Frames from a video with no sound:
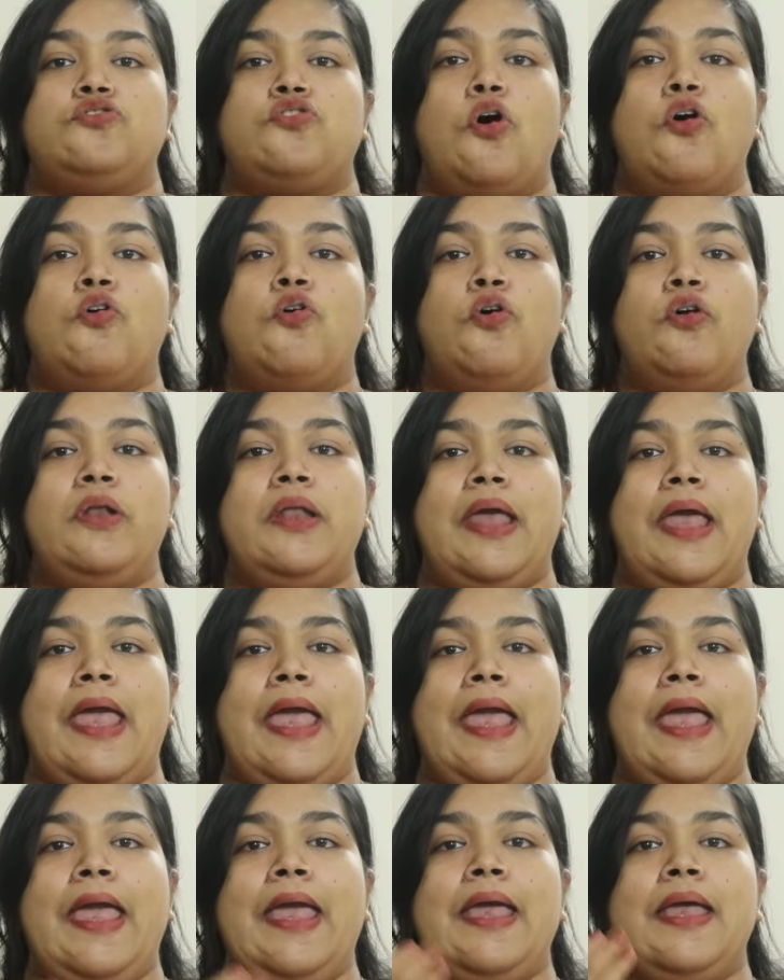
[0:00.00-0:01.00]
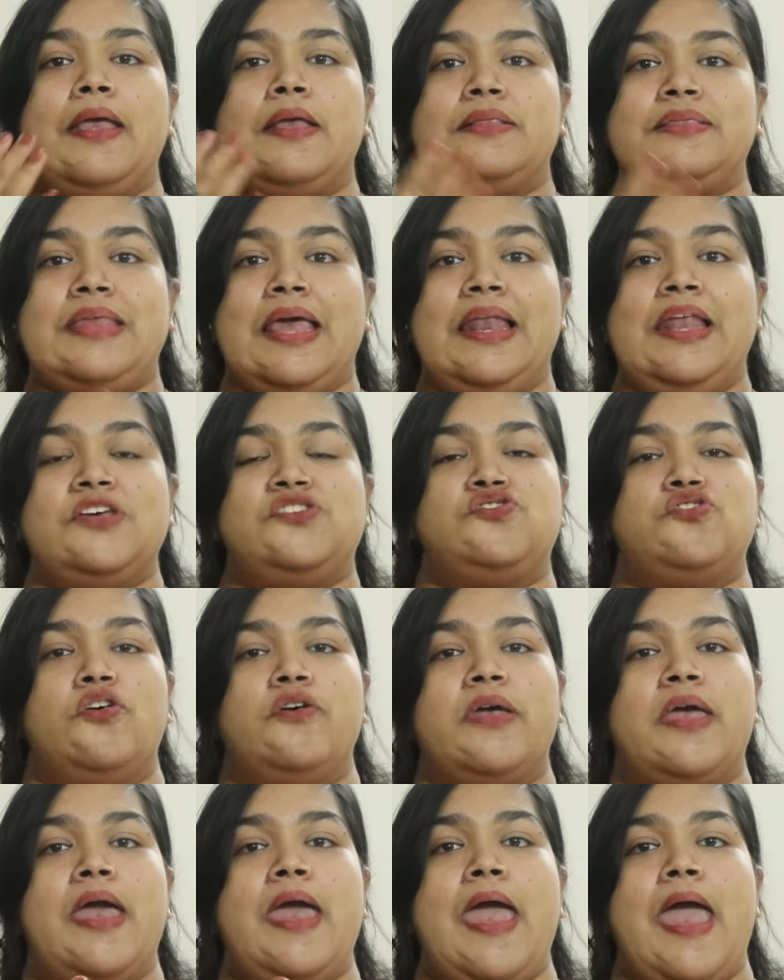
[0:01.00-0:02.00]
তখন এই তেলের
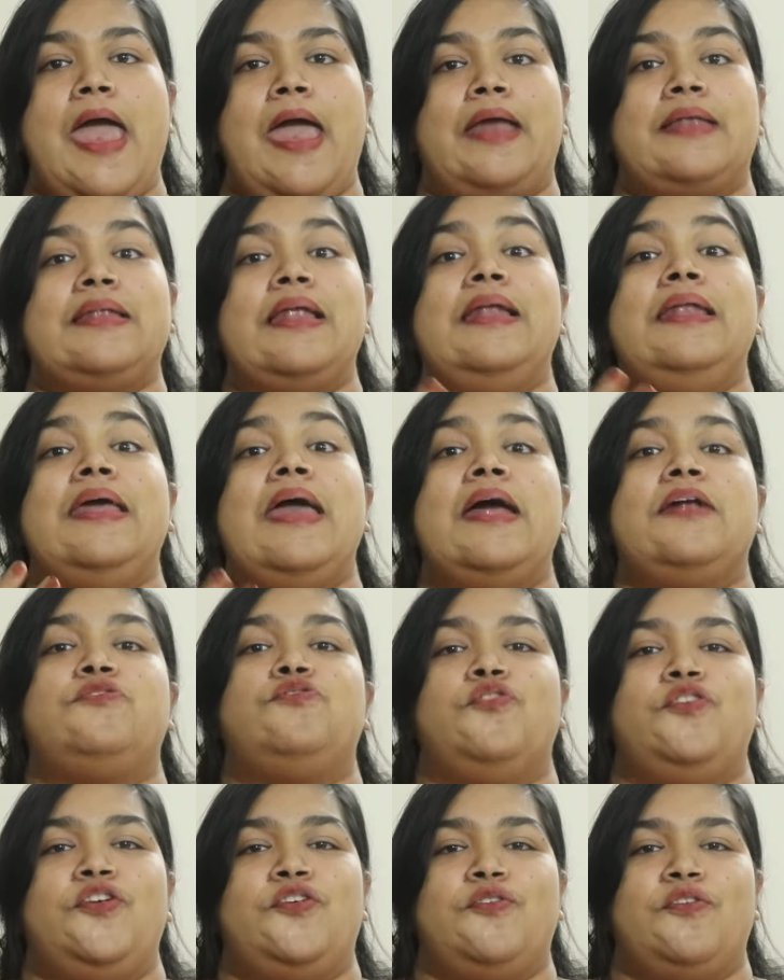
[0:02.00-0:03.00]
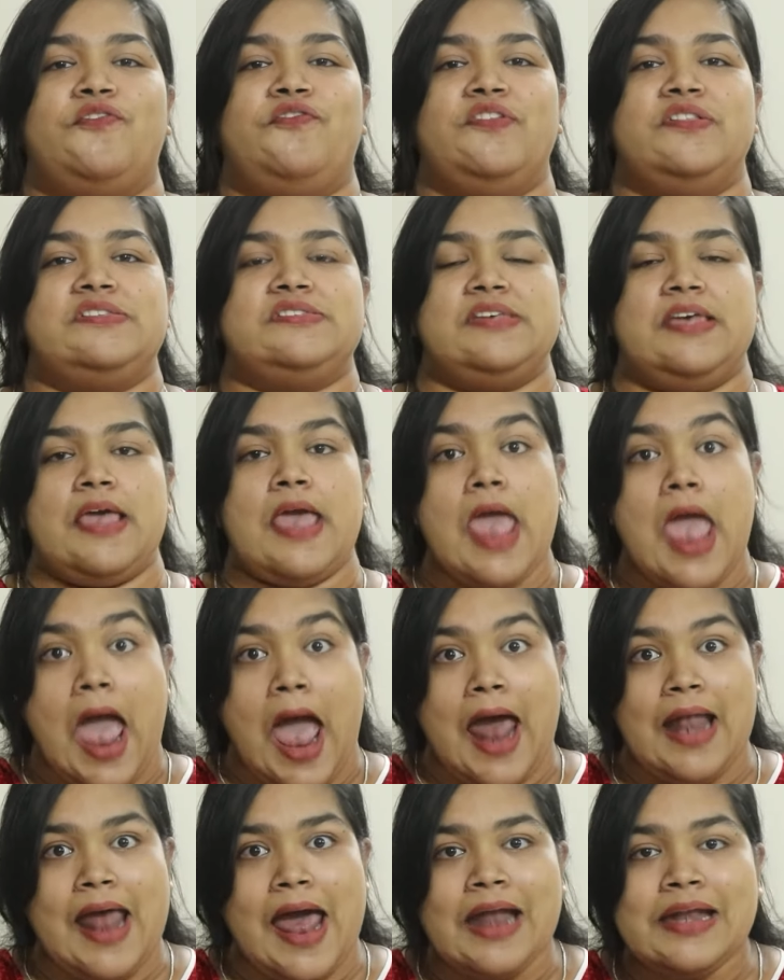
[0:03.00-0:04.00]
সঙ্গে একটা লেয়ার তৈরি করে ফেলছে
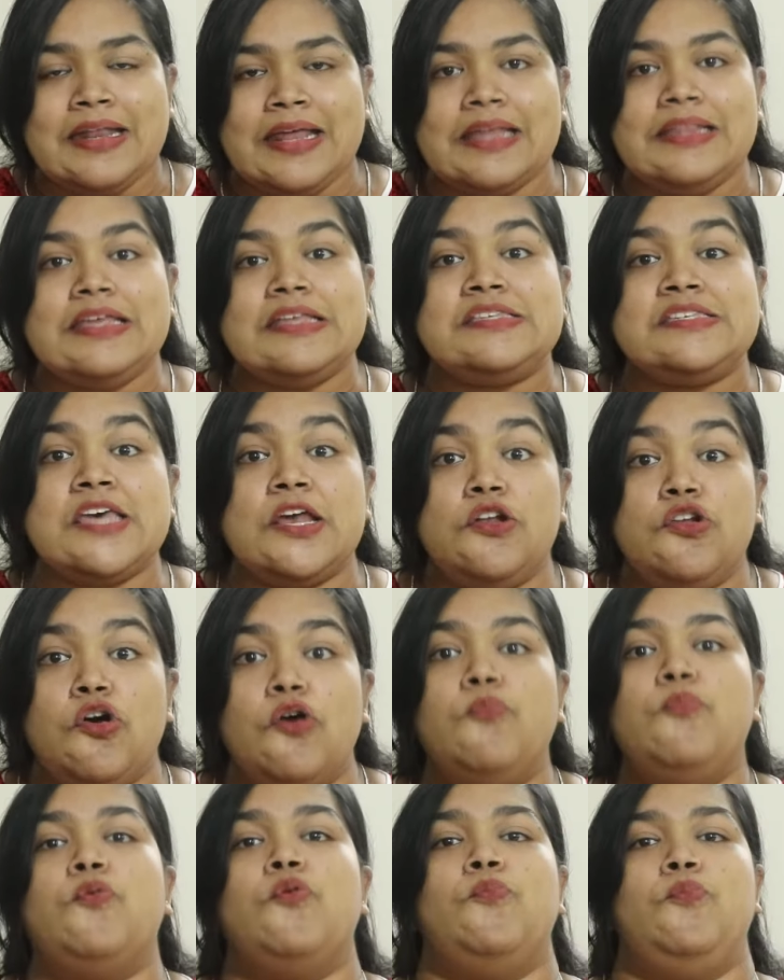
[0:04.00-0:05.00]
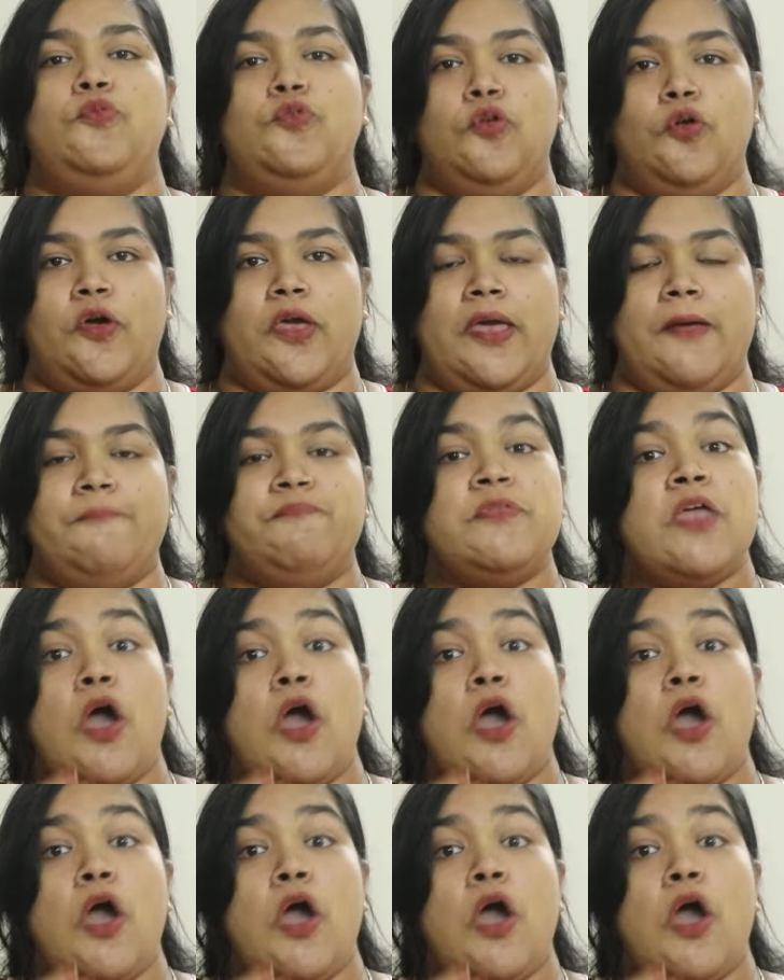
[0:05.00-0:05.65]
আর আটকে দিচ্ছে লোমকূপগুলোকে